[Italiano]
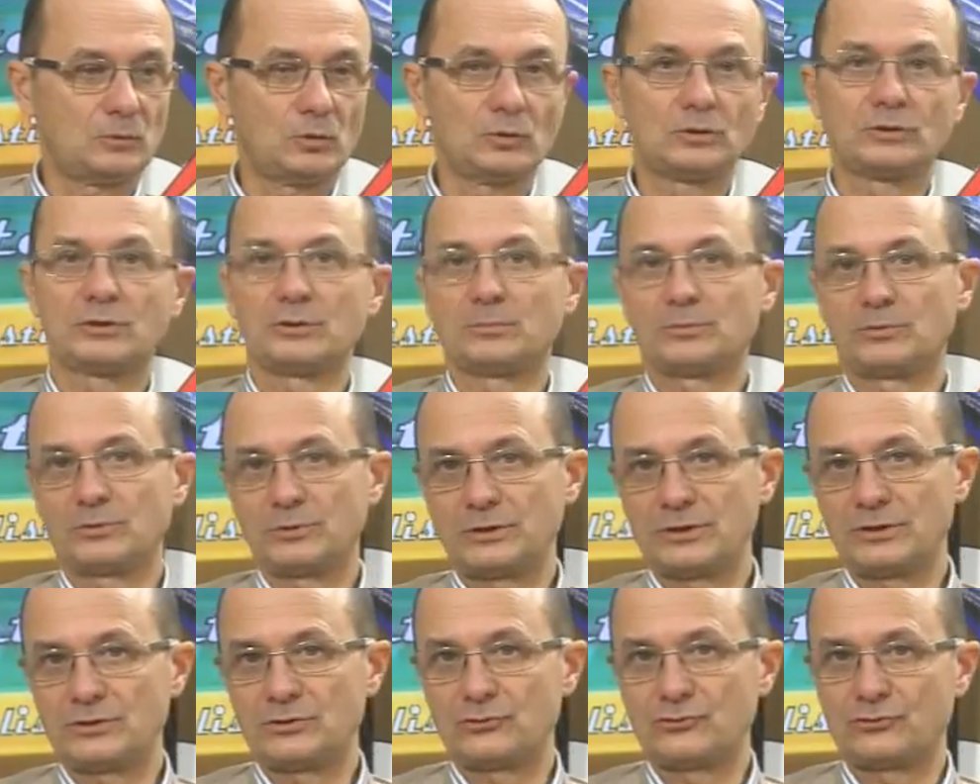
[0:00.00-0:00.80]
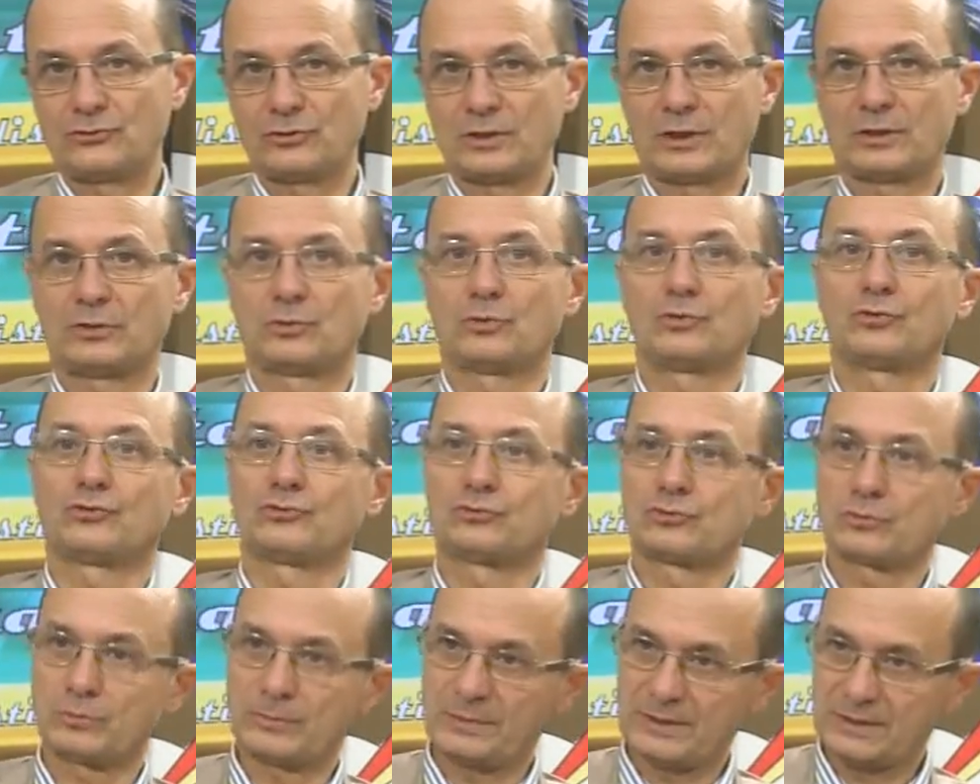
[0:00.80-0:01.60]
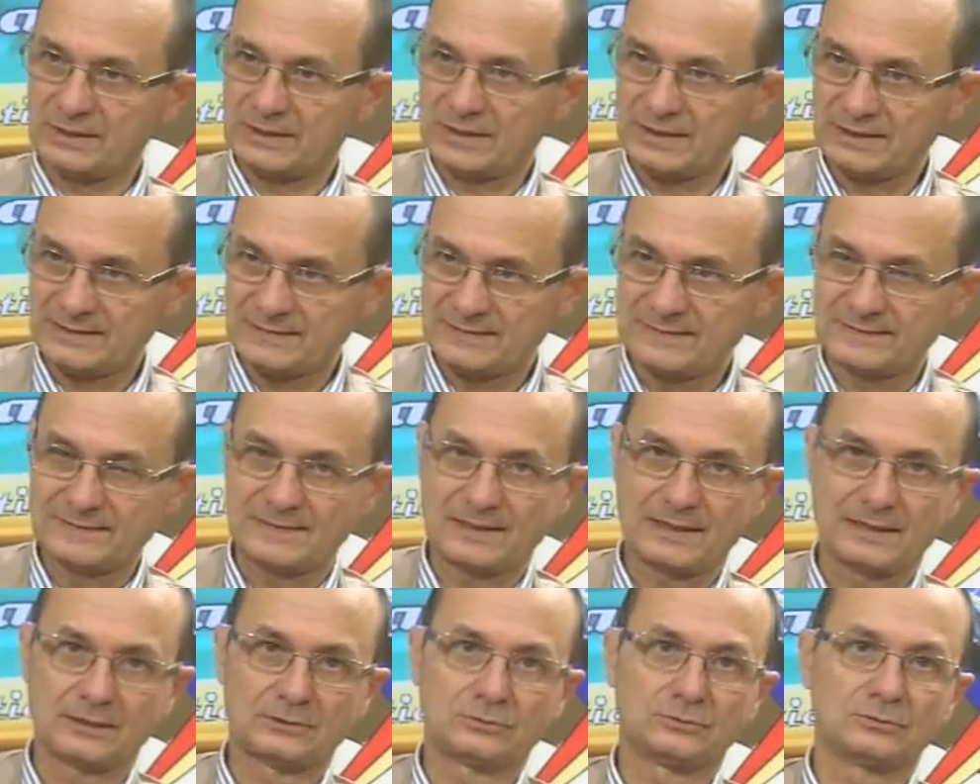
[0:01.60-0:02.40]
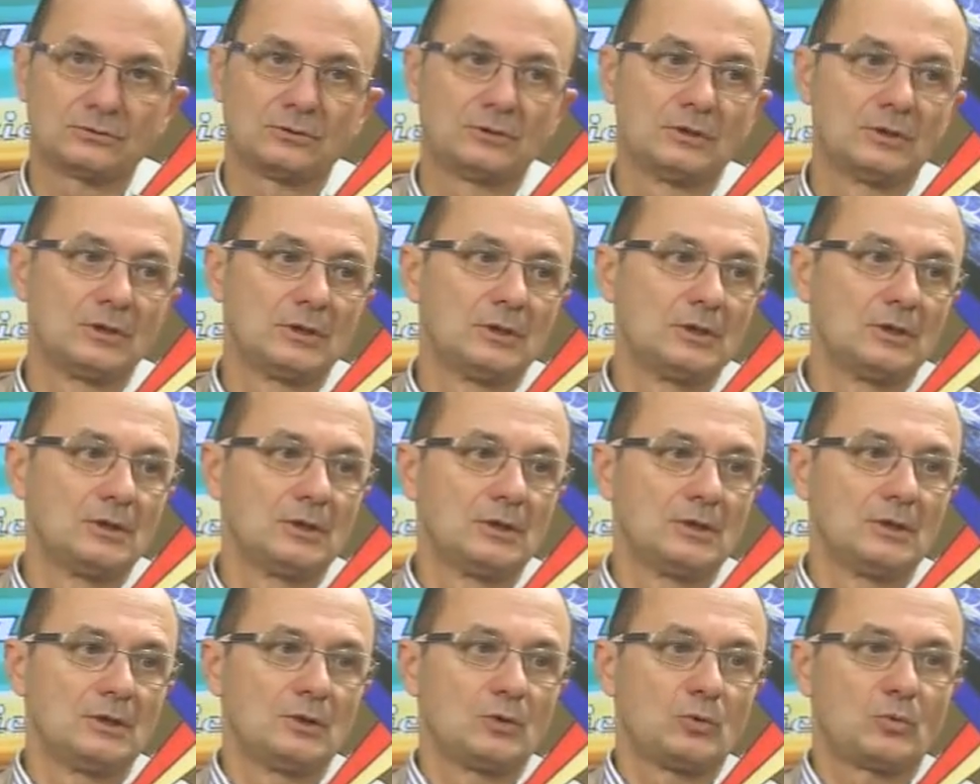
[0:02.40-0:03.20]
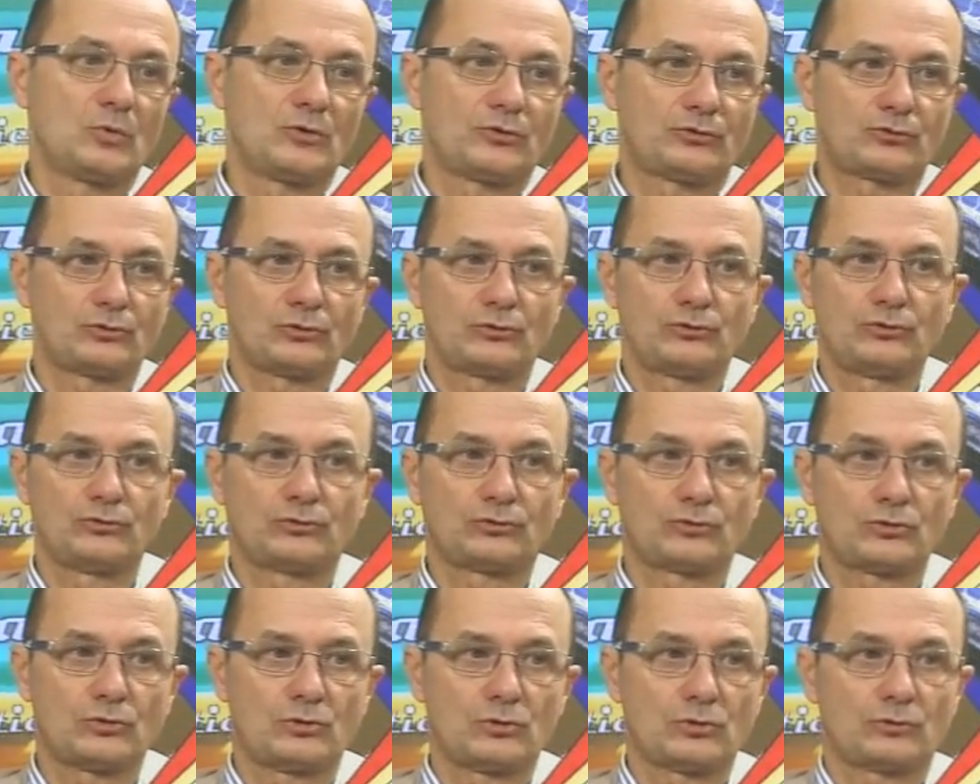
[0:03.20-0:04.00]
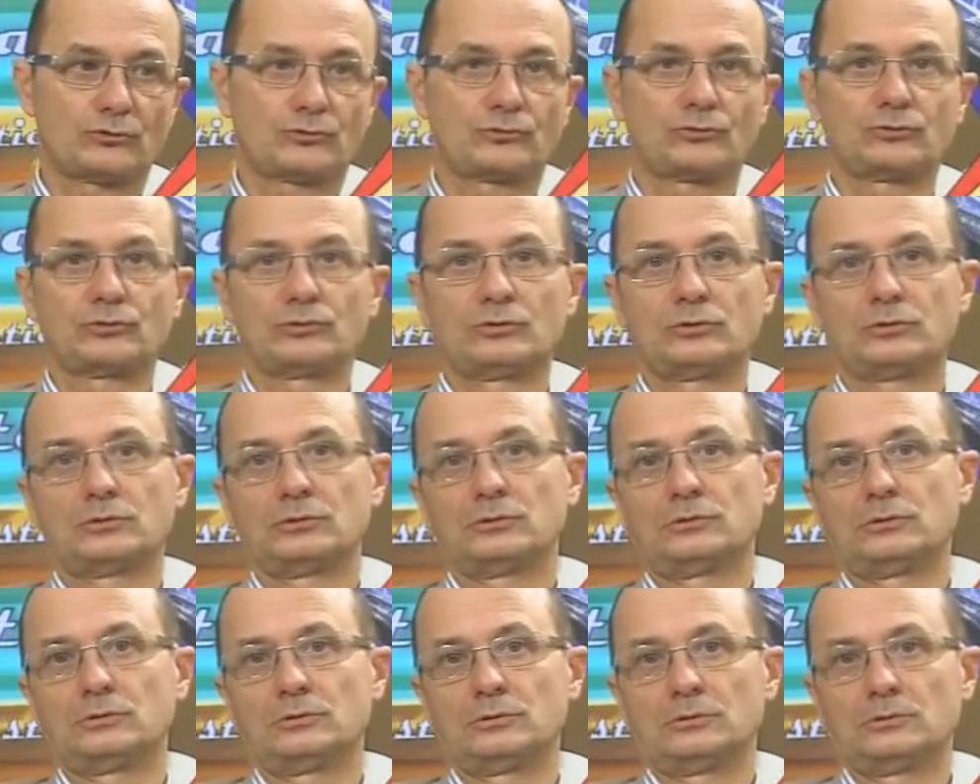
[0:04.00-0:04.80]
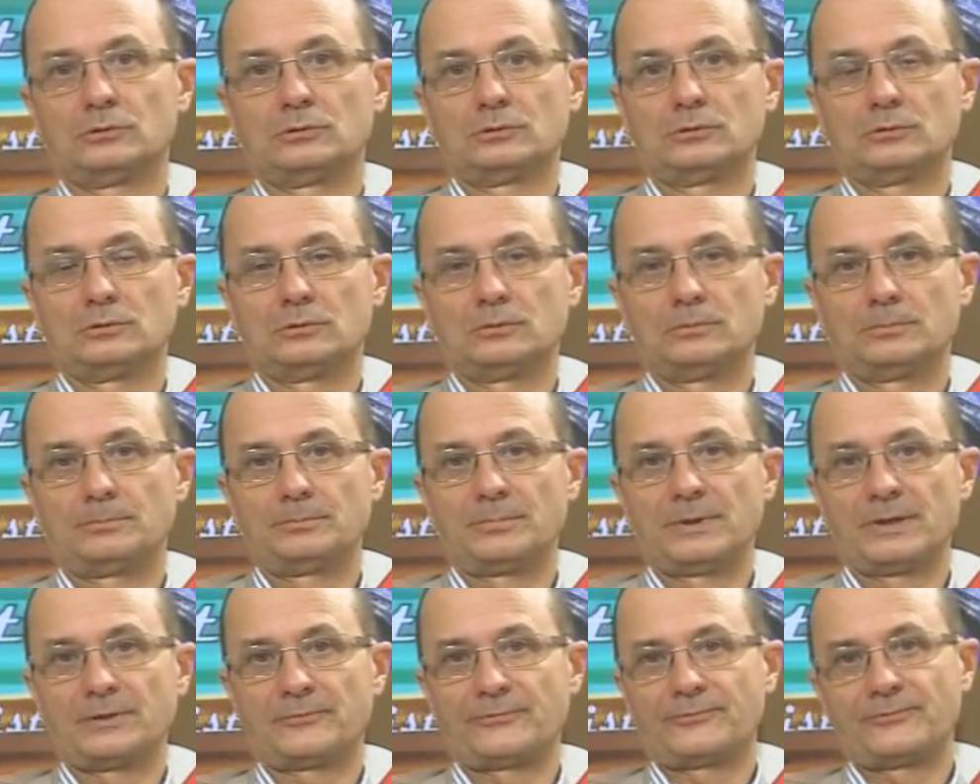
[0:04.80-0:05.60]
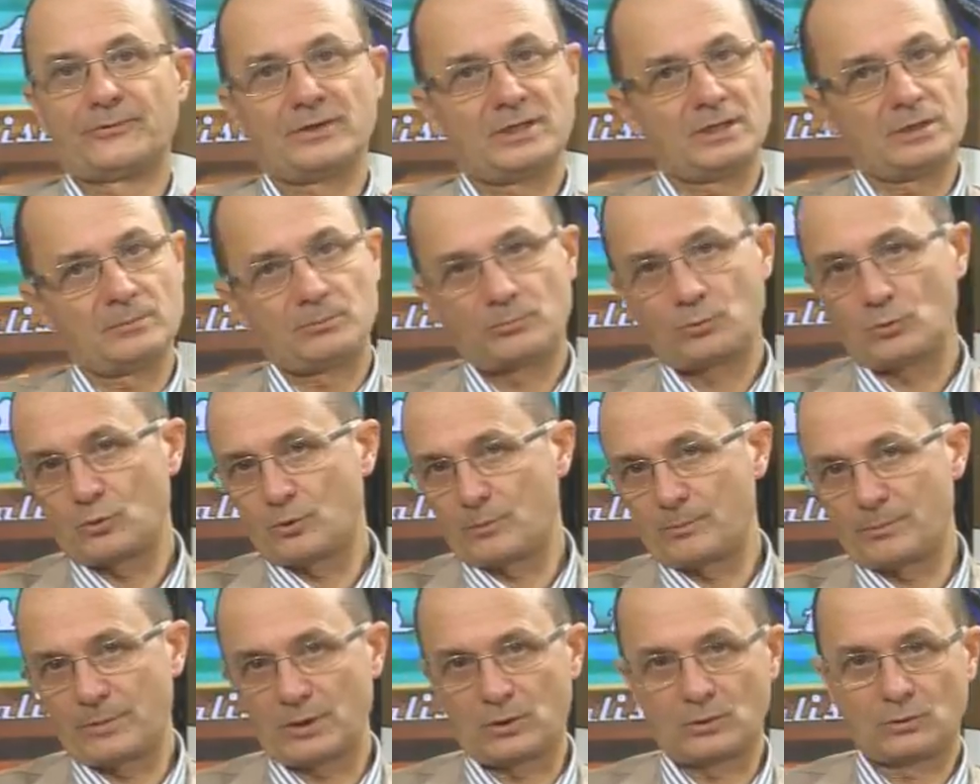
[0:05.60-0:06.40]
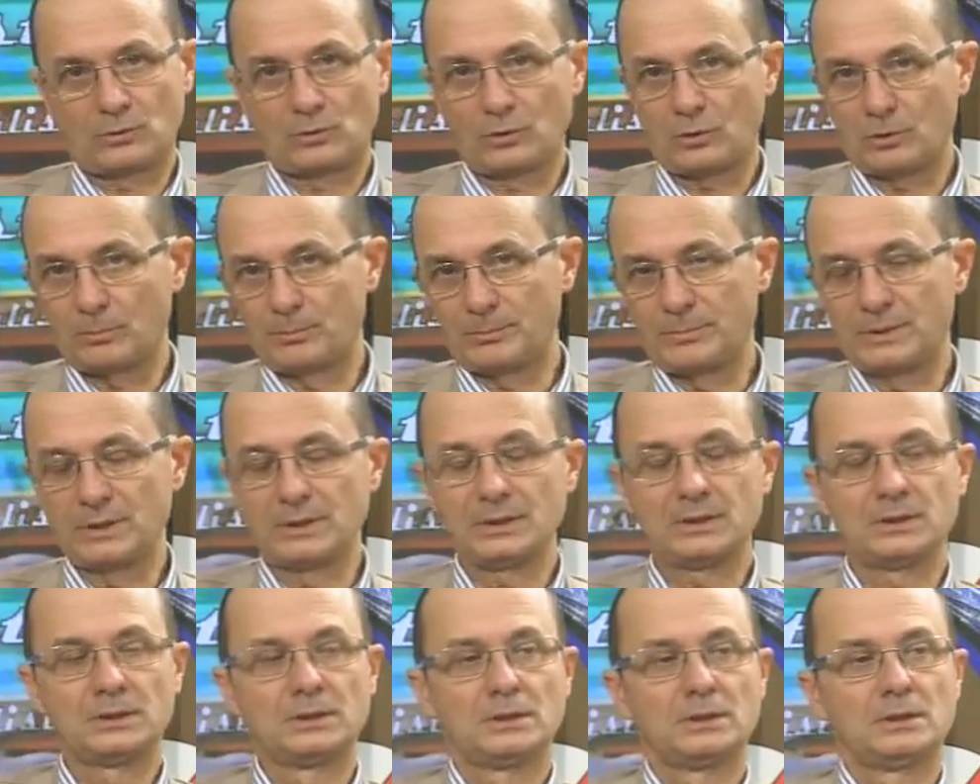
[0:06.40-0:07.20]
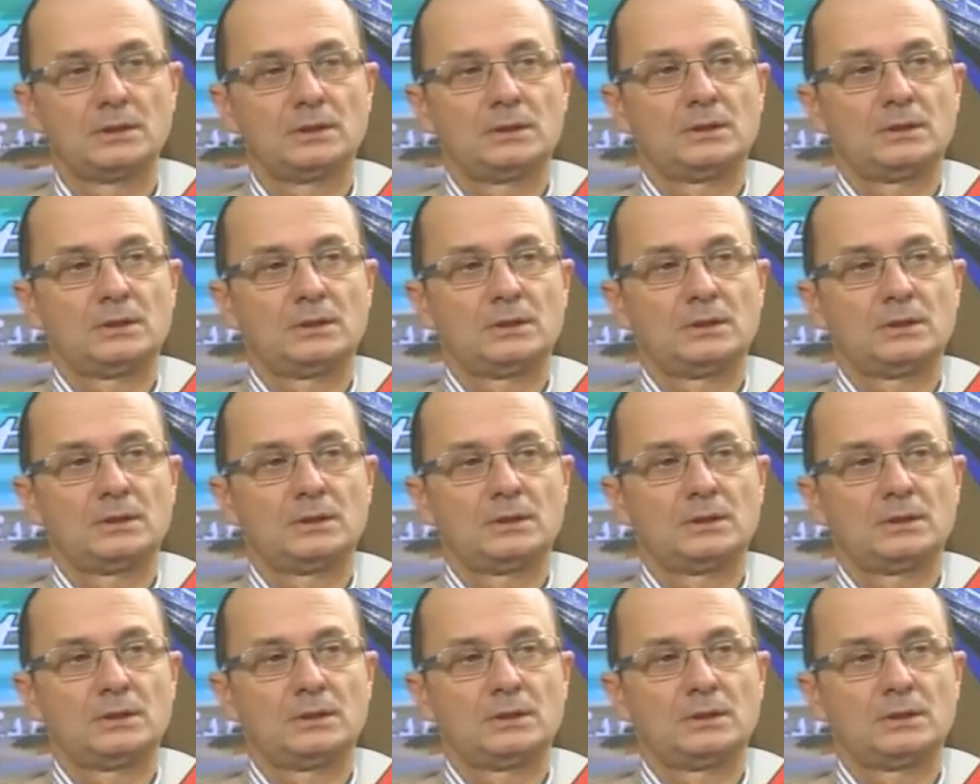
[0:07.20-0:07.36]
molti politici hanno strumentalizzato questo discorso eh, per fini più o meno nobili,